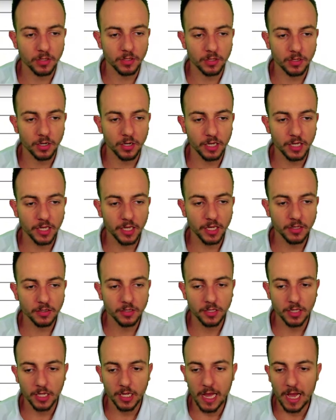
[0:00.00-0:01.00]
Cliquei,
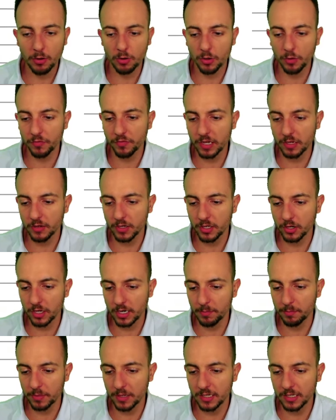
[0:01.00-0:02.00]
agora eu venho aqui ó,
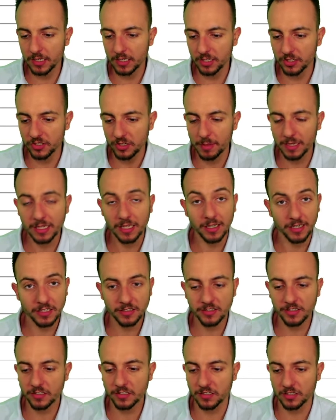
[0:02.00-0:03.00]
na planilha chamada
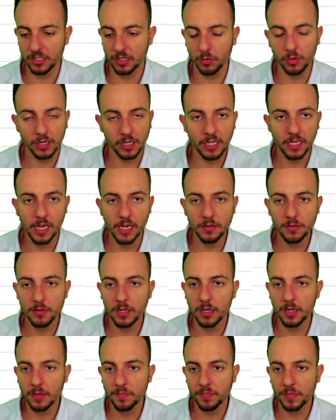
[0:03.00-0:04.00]
listas que eu criei
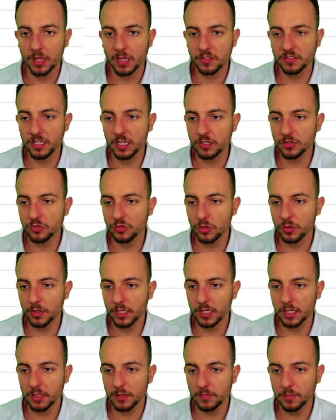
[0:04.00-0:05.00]
e seleciono
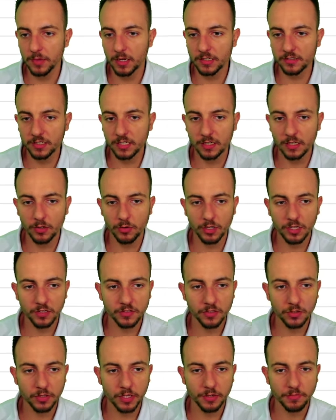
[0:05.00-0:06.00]
aqui as categorias
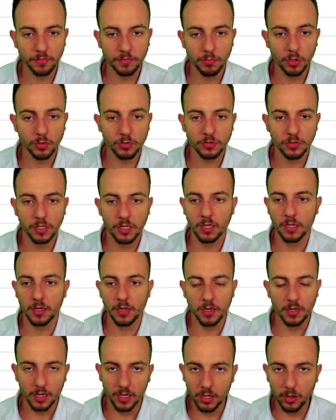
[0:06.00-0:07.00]
que eu tenho. Pronto.
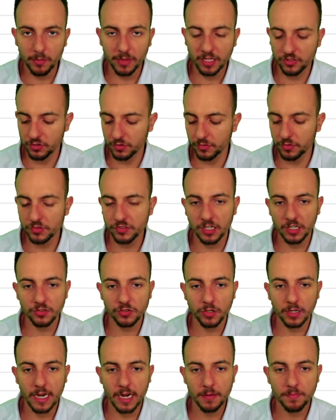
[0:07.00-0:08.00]
Realmente eu vou
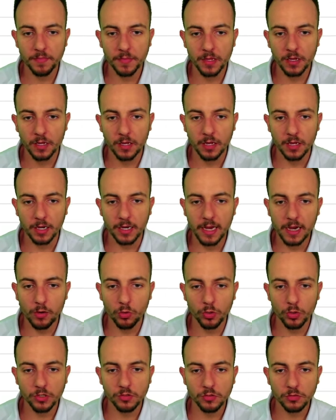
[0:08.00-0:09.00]
selecionar na
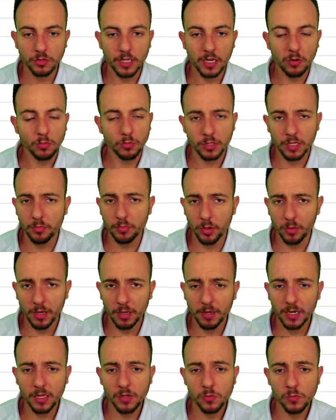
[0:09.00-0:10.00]
horizontal, não tem
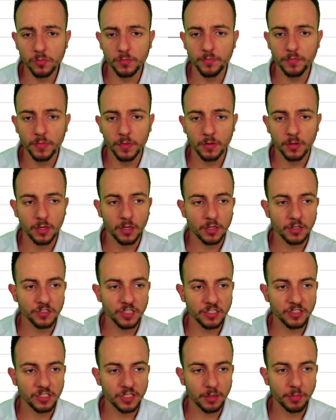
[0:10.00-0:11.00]
problema nenhum
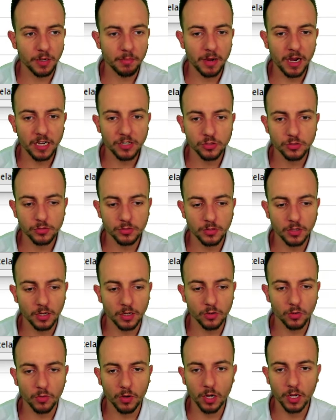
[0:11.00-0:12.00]
setinha para baixo,
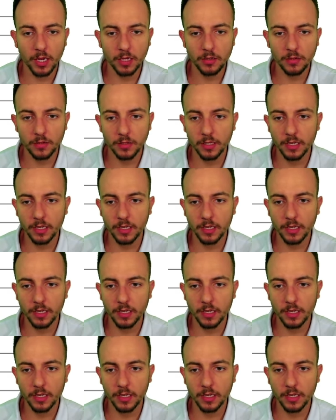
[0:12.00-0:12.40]
clico no OK e é